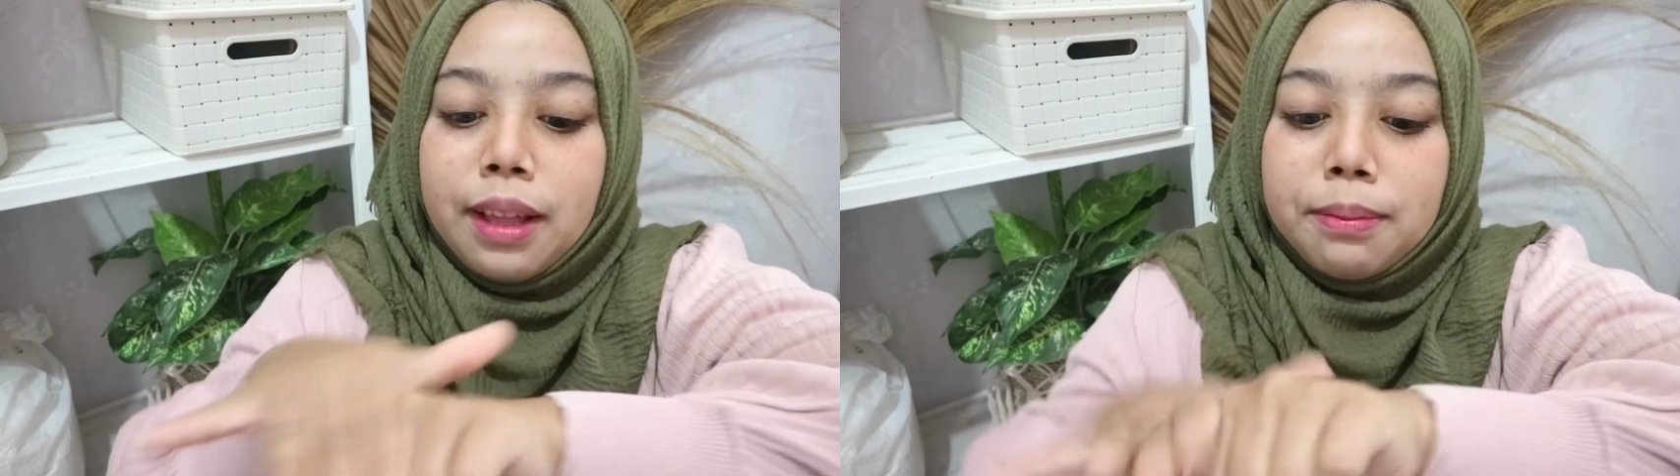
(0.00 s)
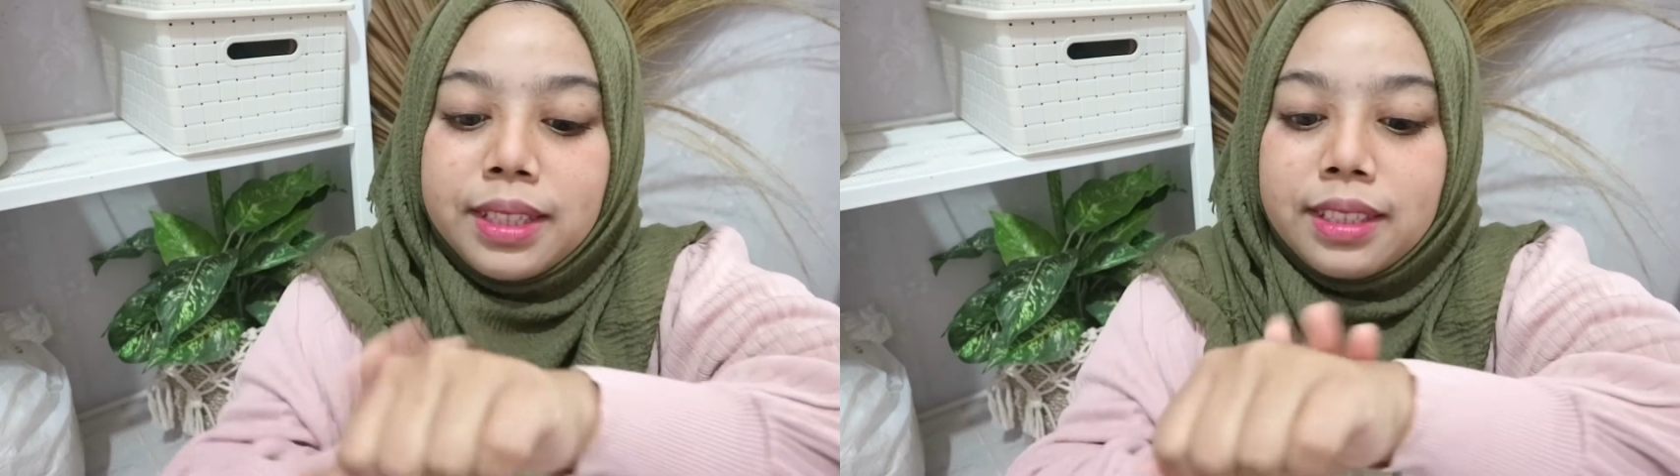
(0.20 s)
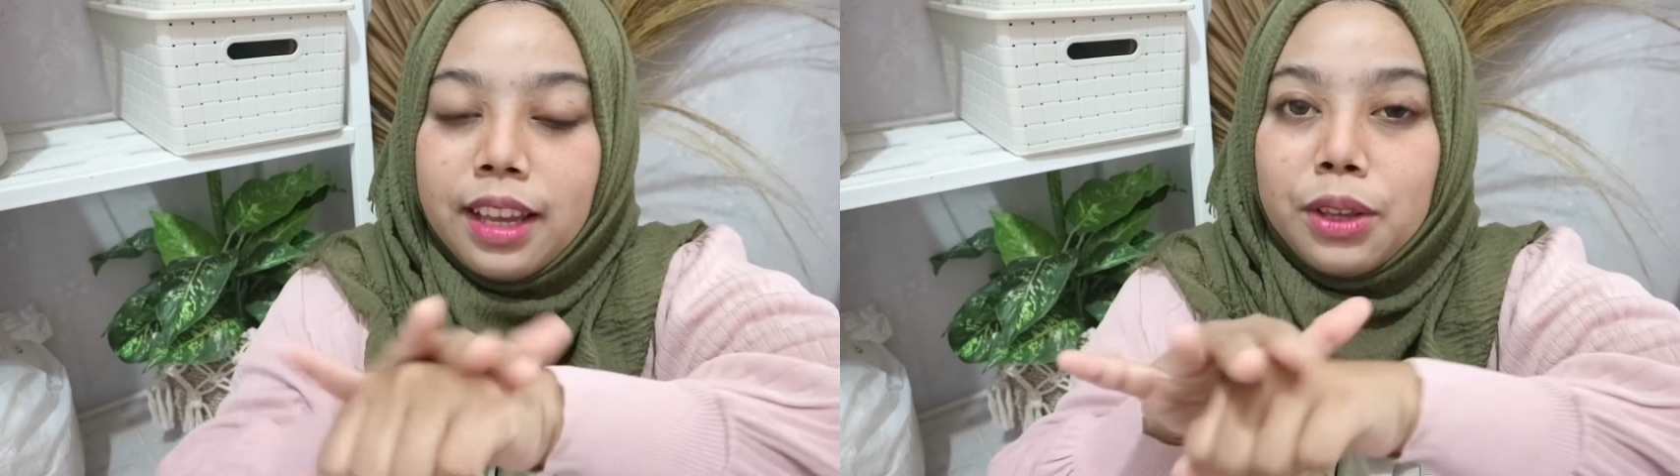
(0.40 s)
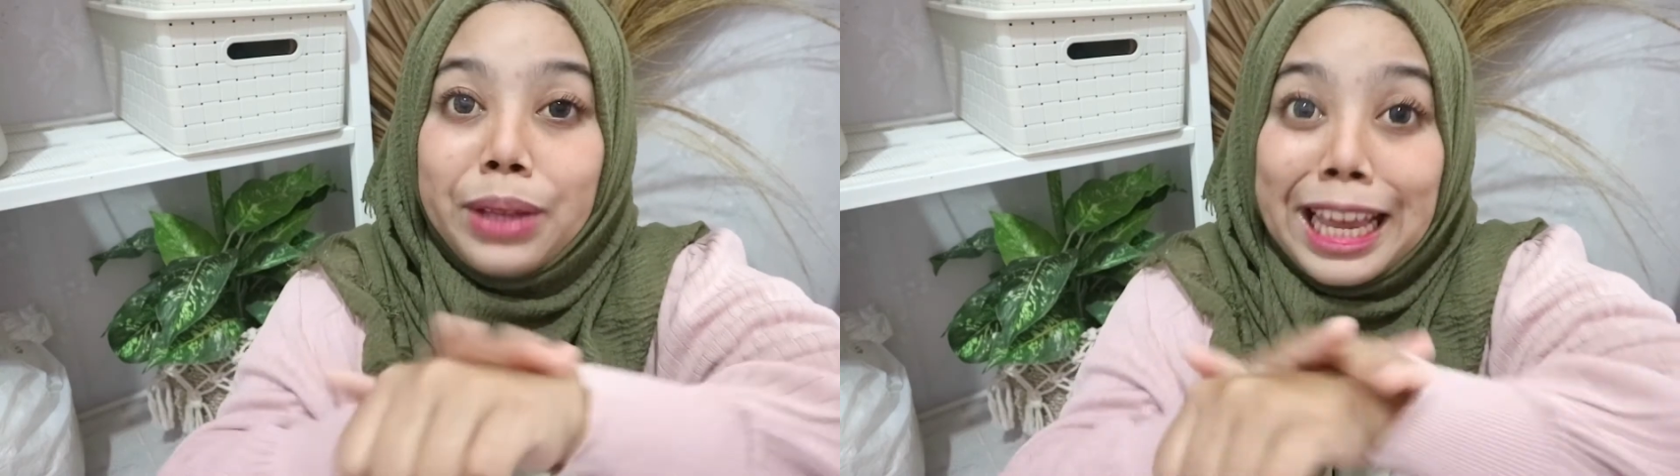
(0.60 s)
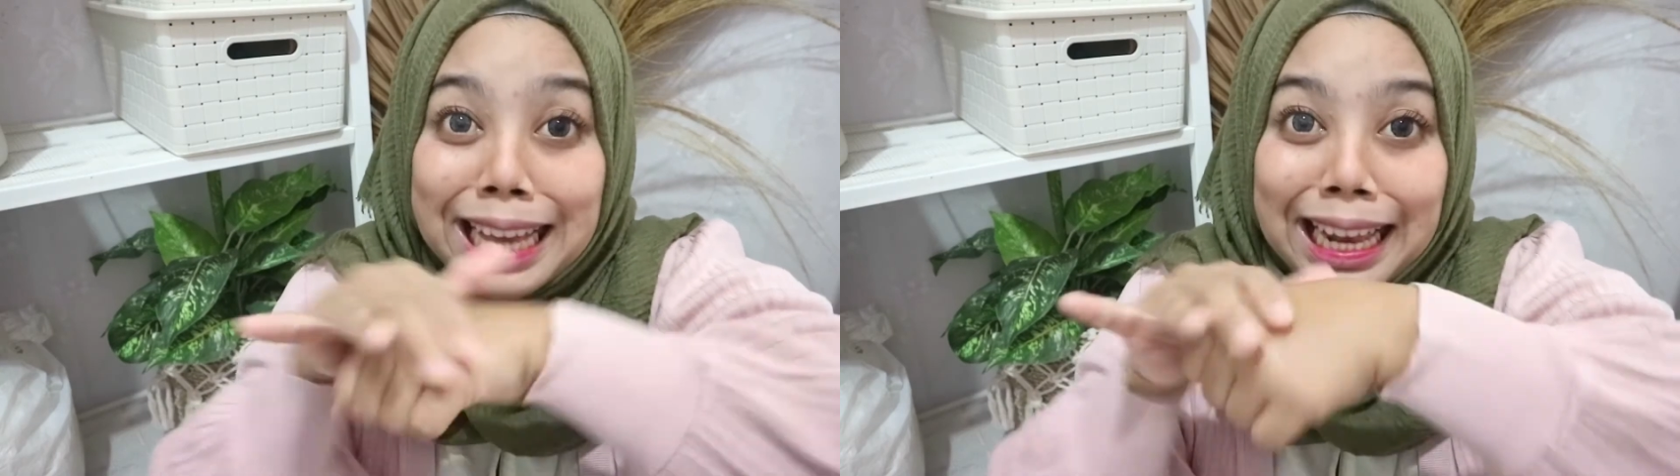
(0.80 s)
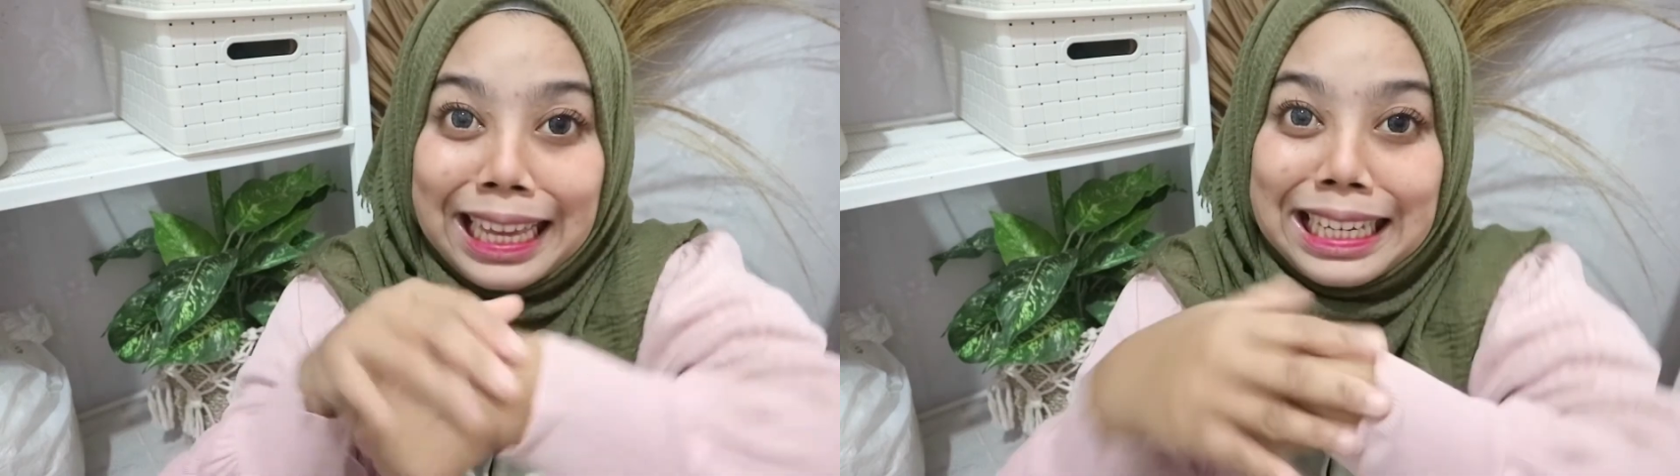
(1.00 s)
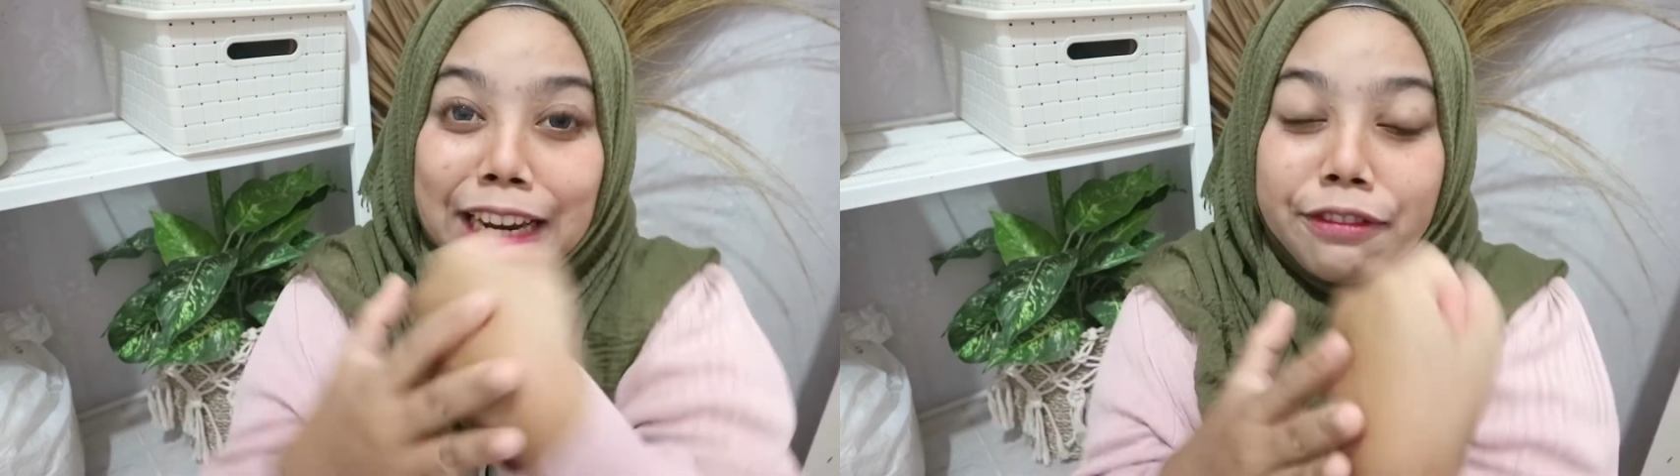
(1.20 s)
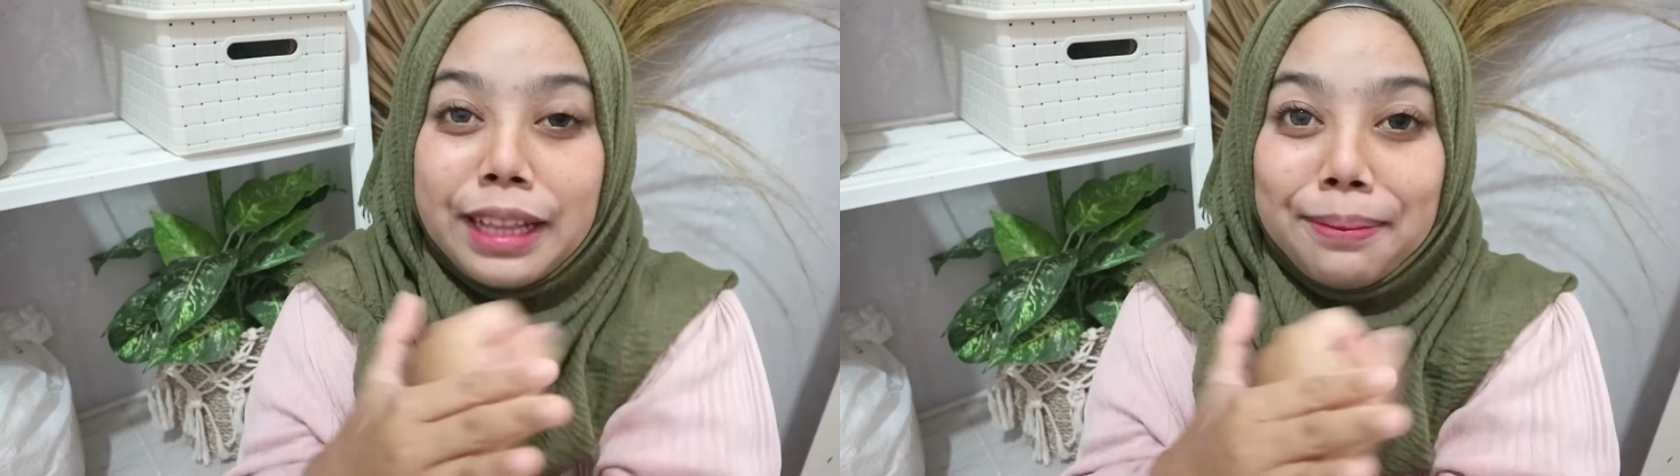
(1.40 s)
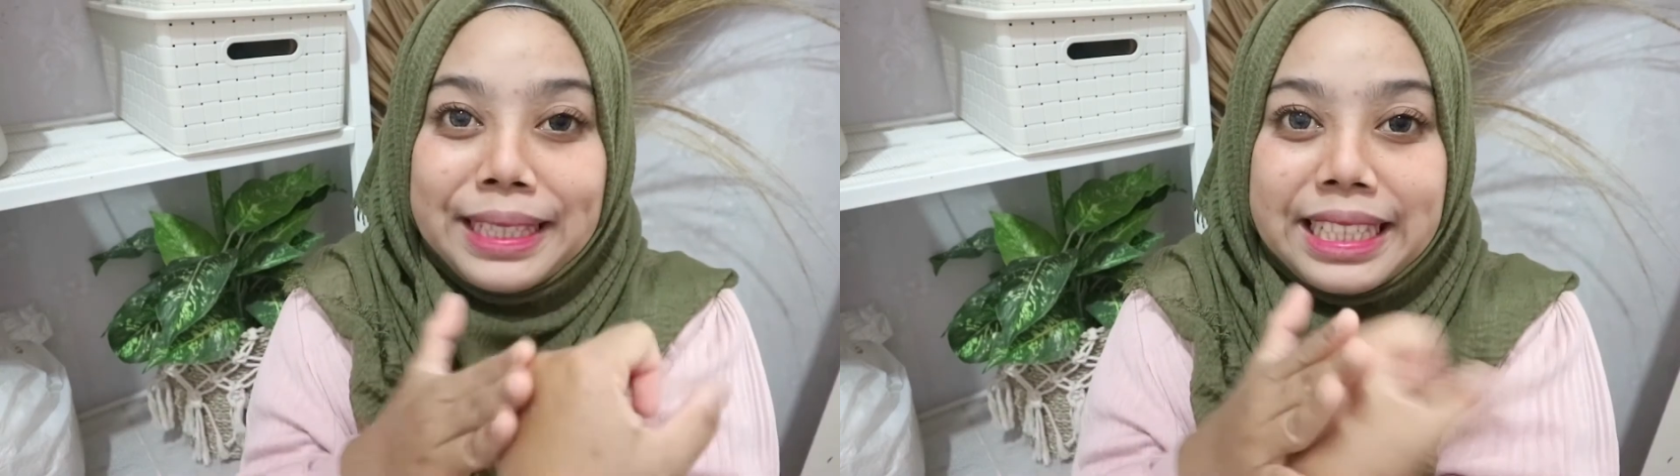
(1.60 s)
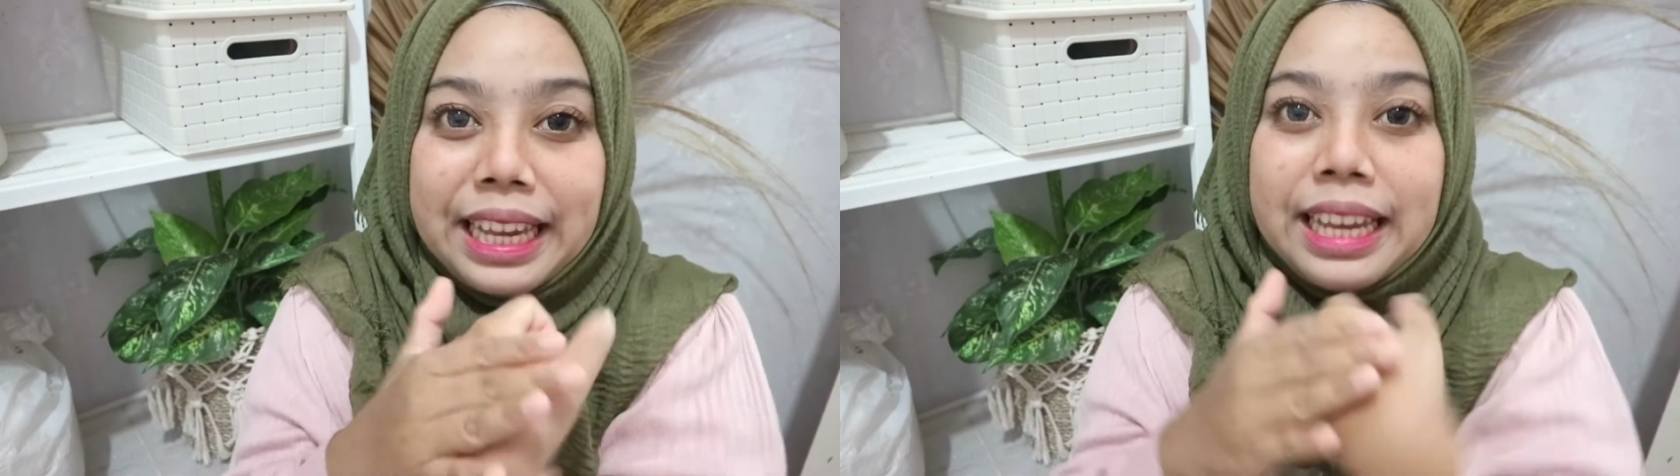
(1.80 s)
vitamin C gitu ya iyalah ini kan
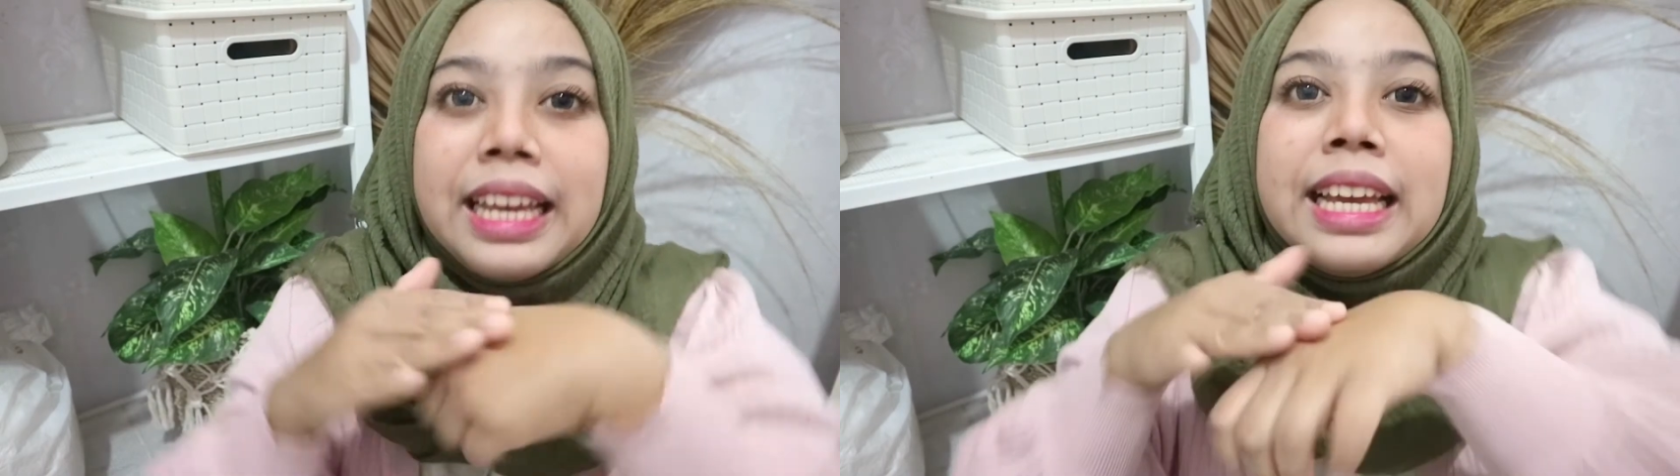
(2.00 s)
vitamin C